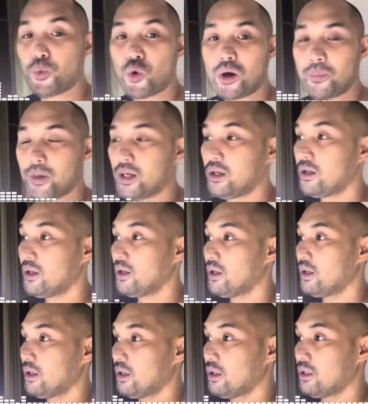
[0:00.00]
po kami
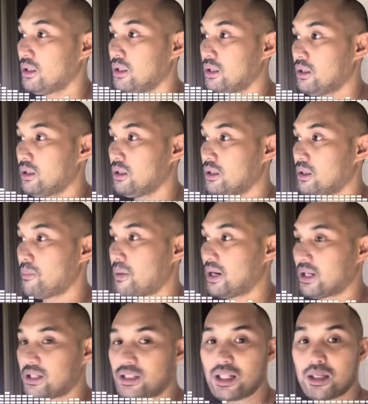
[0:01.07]
ni, ni Bal. Kasi